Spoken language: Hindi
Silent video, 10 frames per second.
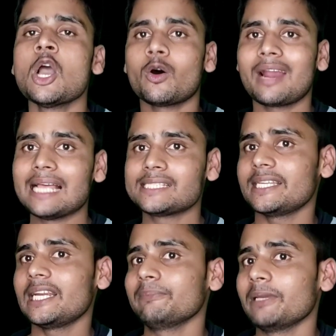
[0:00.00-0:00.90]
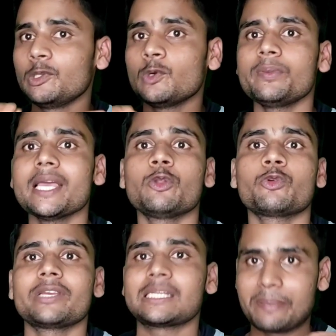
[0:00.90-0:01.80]
और आज के डेट में यू
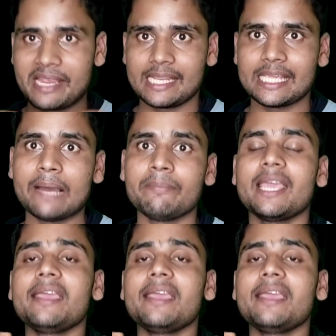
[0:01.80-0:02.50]
रिक्वेस्ट पेटीएम